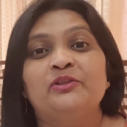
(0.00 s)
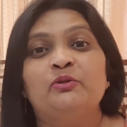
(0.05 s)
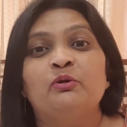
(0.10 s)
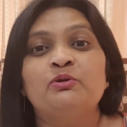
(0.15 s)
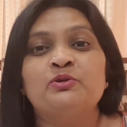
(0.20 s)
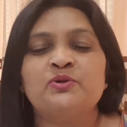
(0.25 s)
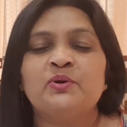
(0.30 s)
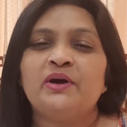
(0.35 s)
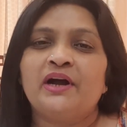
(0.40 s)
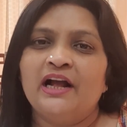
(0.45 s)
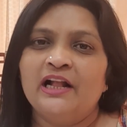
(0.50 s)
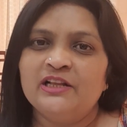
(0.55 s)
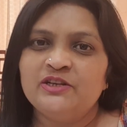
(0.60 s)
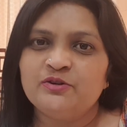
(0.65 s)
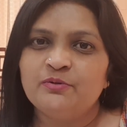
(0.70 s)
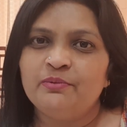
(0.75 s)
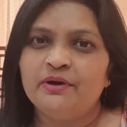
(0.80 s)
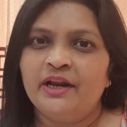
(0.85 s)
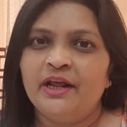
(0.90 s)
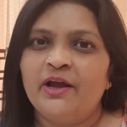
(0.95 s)
दोस्तों कल
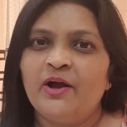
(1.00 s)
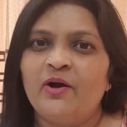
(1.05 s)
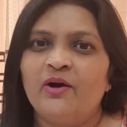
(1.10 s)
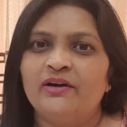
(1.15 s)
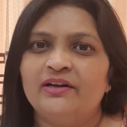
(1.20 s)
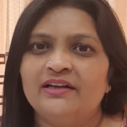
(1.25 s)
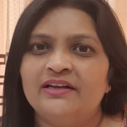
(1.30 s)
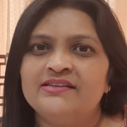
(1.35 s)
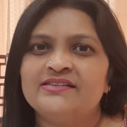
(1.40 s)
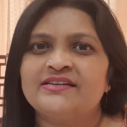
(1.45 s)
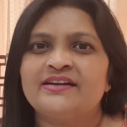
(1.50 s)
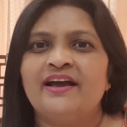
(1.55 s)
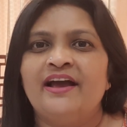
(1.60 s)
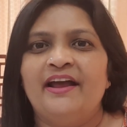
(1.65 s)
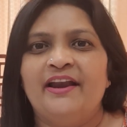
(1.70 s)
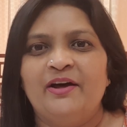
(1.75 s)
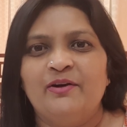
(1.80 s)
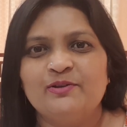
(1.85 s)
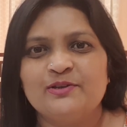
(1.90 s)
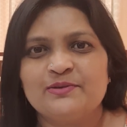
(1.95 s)
जो मैंने कॉन्टेस्ट का
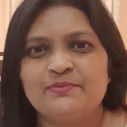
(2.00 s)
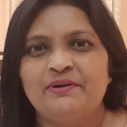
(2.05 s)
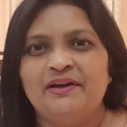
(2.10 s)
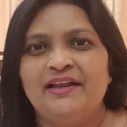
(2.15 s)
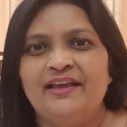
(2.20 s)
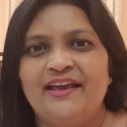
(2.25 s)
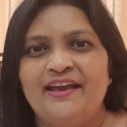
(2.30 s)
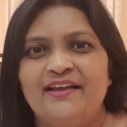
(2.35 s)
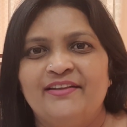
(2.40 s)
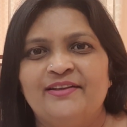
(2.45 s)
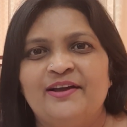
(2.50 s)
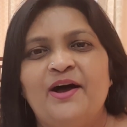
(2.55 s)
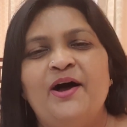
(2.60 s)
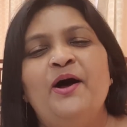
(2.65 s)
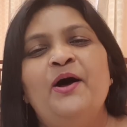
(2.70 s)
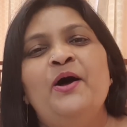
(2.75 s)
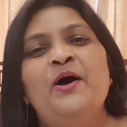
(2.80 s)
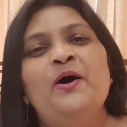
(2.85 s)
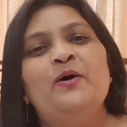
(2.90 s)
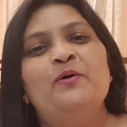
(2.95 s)
अनाउंसमेंट किया था
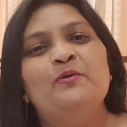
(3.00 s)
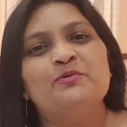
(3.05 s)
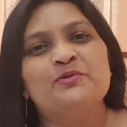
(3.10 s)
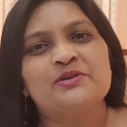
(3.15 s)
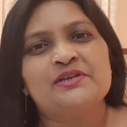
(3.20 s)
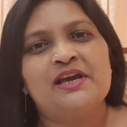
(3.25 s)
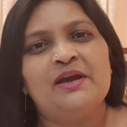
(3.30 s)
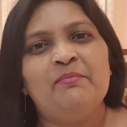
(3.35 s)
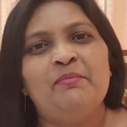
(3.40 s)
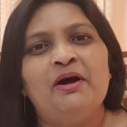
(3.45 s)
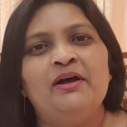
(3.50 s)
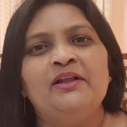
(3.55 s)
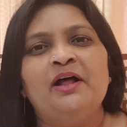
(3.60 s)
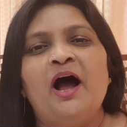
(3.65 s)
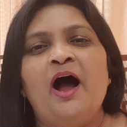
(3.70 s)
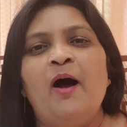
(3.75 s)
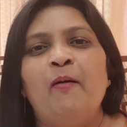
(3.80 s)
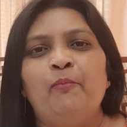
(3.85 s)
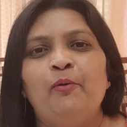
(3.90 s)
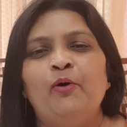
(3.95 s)
उसके बाद
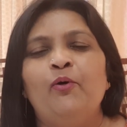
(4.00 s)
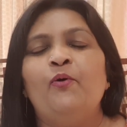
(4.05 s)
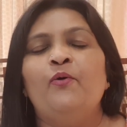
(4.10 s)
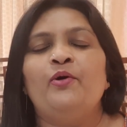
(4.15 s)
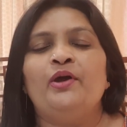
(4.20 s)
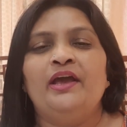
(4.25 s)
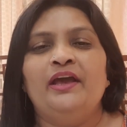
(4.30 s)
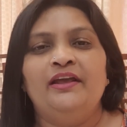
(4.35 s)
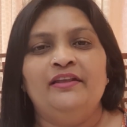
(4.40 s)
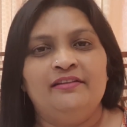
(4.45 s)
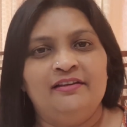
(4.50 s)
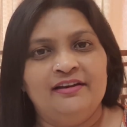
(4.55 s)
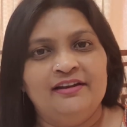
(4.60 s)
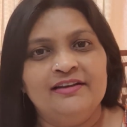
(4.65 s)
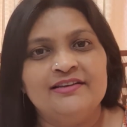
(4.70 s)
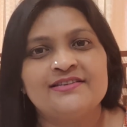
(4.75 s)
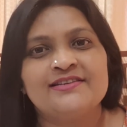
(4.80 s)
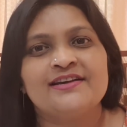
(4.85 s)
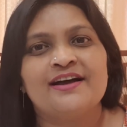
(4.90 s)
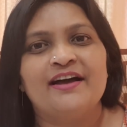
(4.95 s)
आप लोगों के
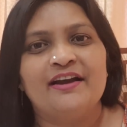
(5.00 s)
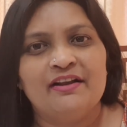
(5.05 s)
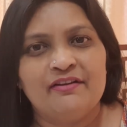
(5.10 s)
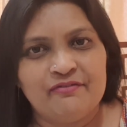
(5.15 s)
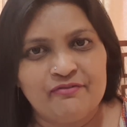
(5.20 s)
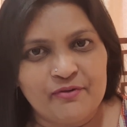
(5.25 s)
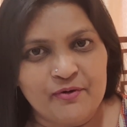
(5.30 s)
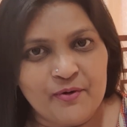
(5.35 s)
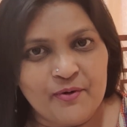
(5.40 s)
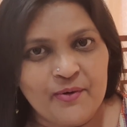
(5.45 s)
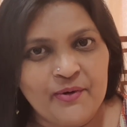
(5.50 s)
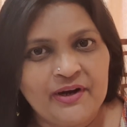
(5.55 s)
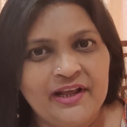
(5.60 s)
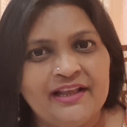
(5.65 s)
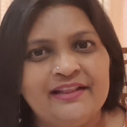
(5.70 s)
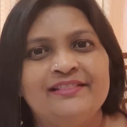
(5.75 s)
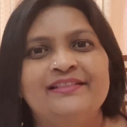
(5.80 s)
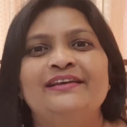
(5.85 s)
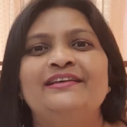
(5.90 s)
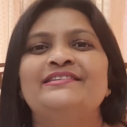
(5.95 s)
इतने सारे फ़ोन
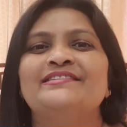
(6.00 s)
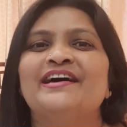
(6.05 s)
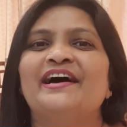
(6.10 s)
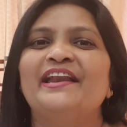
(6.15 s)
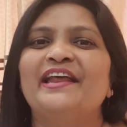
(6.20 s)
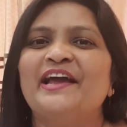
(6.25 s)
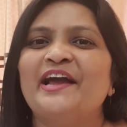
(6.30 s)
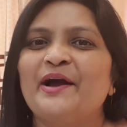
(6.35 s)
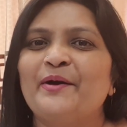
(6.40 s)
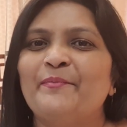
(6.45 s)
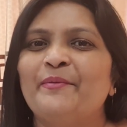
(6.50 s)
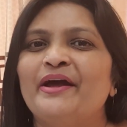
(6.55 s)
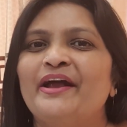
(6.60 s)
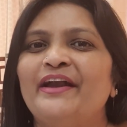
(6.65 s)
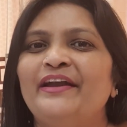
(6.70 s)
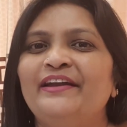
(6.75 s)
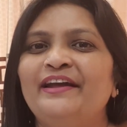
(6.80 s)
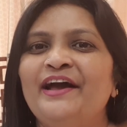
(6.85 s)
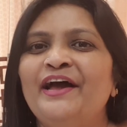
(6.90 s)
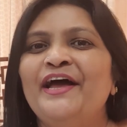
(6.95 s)
इतने सारे
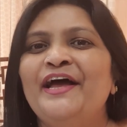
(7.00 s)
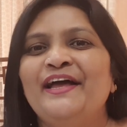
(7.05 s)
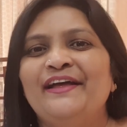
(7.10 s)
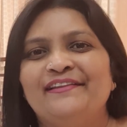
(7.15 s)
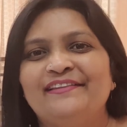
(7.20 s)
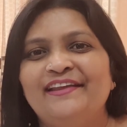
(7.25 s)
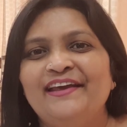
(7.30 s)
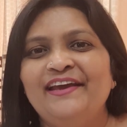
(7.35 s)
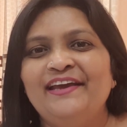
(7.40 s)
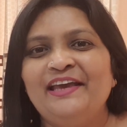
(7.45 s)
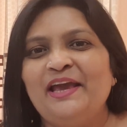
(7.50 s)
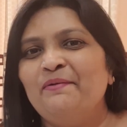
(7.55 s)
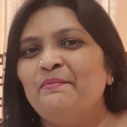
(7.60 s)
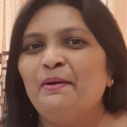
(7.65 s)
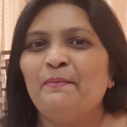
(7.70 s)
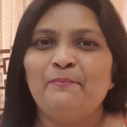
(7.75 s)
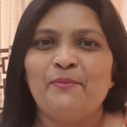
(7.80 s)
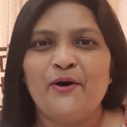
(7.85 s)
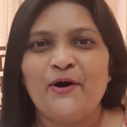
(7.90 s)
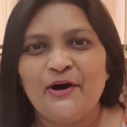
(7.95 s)
कमेंट देख के
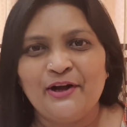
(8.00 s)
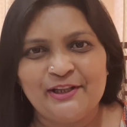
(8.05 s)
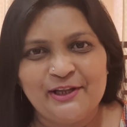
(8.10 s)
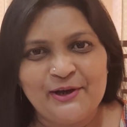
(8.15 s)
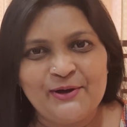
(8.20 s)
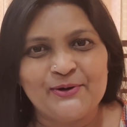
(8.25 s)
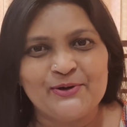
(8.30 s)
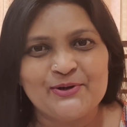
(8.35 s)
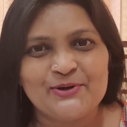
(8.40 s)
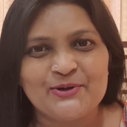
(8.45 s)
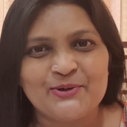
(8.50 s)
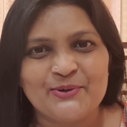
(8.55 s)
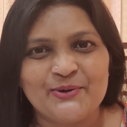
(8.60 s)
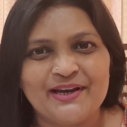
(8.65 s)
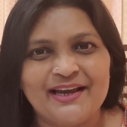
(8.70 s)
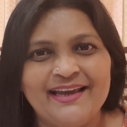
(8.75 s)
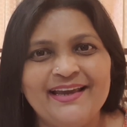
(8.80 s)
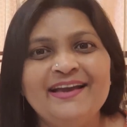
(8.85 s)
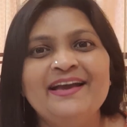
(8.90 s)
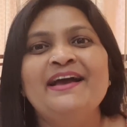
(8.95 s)
मैं बहुत ही खुश हो
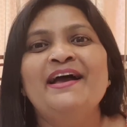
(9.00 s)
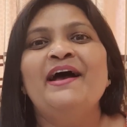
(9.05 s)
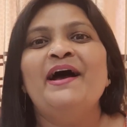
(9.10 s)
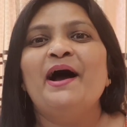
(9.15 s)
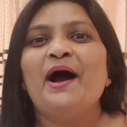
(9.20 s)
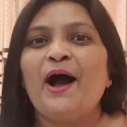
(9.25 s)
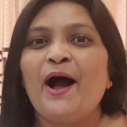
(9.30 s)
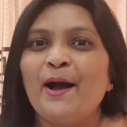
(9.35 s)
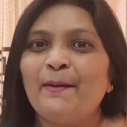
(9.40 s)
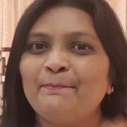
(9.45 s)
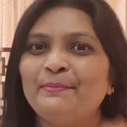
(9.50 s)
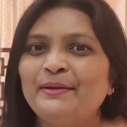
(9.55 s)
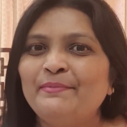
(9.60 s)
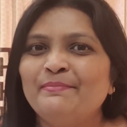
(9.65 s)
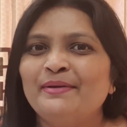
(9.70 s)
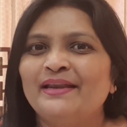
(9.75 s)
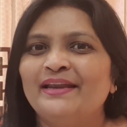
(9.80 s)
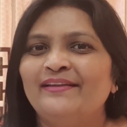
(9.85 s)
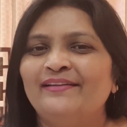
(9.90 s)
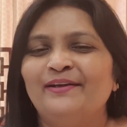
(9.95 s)
गई आप भी
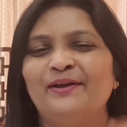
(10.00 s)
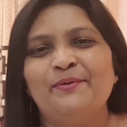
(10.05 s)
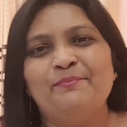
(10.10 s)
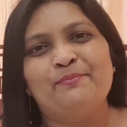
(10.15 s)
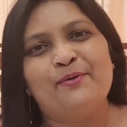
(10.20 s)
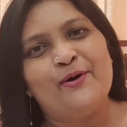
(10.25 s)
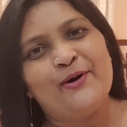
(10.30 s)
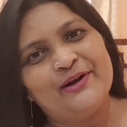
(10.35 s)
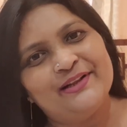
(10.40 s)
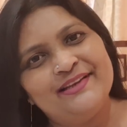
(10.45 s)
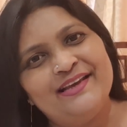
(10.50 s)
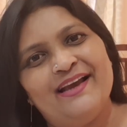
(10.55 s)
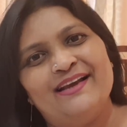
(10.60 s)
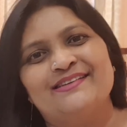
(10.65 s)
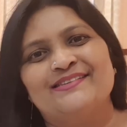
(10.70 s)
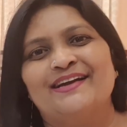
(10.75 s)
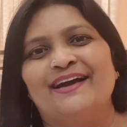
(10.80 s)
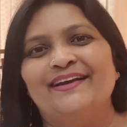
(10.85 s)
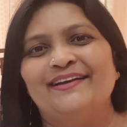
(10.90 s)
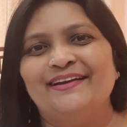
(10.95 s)
मेरी तरफ बहुत ही
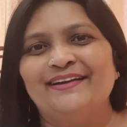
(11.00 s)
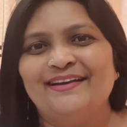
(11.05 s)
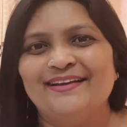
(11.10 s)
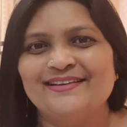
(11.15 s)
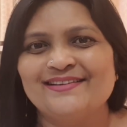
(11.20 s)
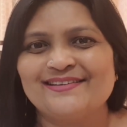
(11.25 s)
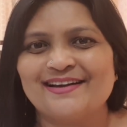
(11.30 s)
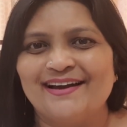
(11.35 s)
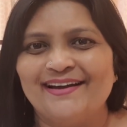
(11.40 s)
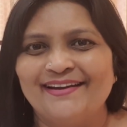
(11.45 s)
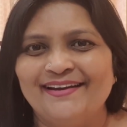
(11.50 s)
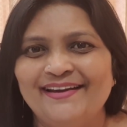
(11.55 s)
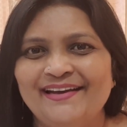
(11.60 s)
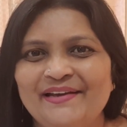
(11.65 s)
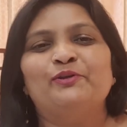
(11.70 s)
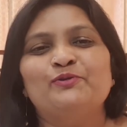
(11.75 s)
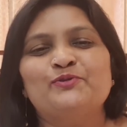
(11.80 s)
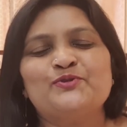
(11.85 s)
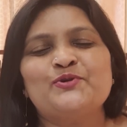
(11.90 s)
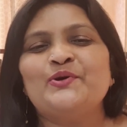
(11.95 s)
एक्साइटेड हैं सारे
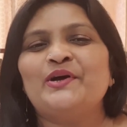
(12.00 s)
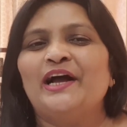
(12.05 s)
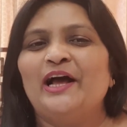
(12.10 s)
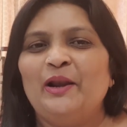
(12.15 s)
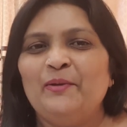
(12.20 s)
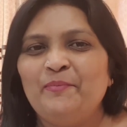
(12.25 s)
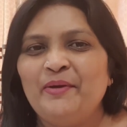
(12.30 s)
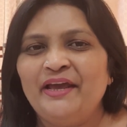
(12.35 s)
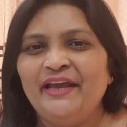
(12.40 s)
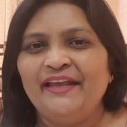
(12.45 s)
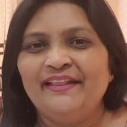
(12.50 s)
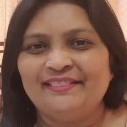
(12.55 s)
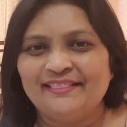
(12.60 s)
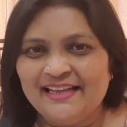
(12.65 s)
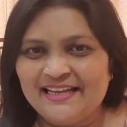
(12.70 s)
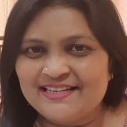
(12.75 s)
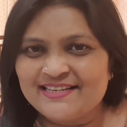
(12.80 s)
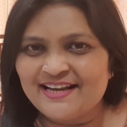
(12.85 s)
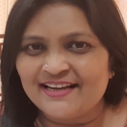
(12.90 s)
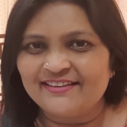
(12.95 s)
दोस्तों कल मैं
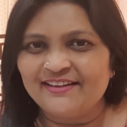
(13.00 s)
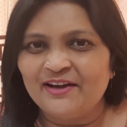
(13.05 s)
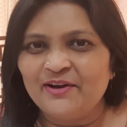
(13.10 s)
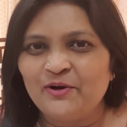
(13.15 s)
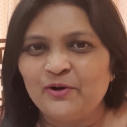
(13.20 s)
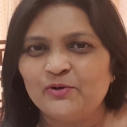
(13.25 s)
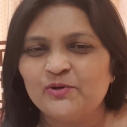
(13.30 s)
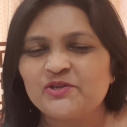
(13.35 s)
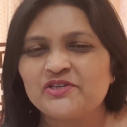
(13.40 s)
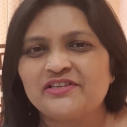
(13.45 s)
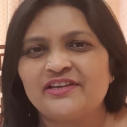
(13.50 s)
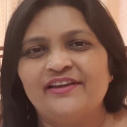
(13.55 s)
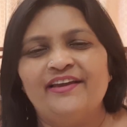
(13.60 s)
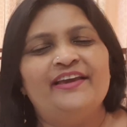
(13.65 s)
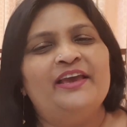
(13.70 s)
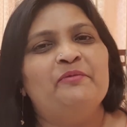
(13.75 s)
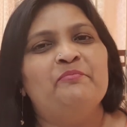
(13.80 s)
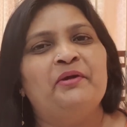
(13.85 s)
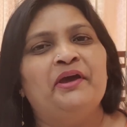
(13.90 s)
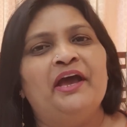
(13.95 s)
इतनी ज़्यादा खुश थी
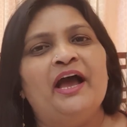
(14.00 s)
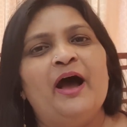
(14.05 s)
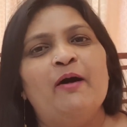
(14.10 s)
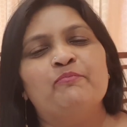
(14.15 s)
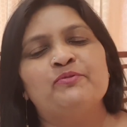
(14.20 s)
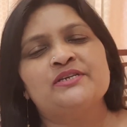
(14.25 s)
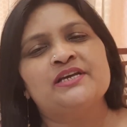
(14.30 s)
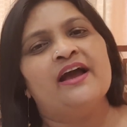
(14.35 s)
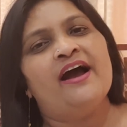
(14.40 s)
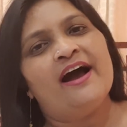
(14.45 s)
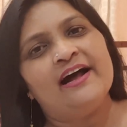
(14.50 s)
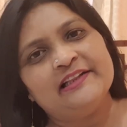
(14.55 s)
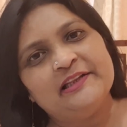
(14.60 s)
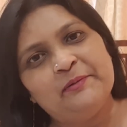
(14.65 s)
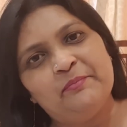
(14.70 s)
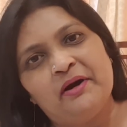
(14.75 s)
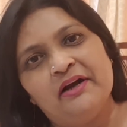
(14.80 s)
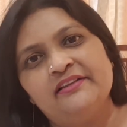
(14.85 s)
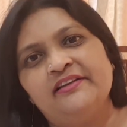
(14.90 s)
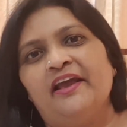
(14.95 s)
कि मैं आपसे आधी
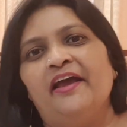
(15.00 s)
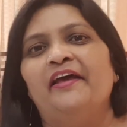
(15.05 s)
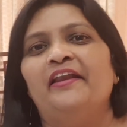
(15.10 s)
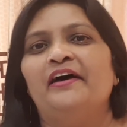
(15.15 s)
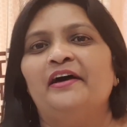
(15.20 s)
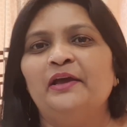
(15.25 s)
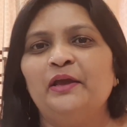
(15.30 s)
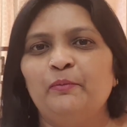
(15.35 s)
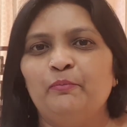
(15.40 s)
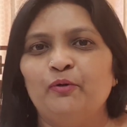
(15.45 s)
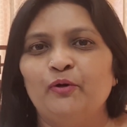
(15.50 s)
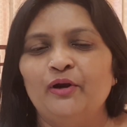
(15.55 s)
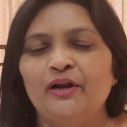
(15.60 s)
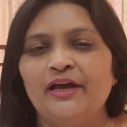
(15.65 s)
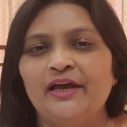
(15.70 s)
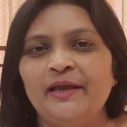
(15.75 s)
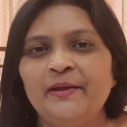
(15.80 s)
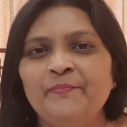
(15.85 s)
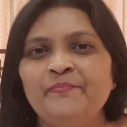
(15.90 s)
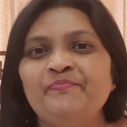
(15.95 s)
बात कहना ही भूल
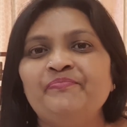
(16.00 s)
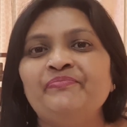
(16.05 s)
गई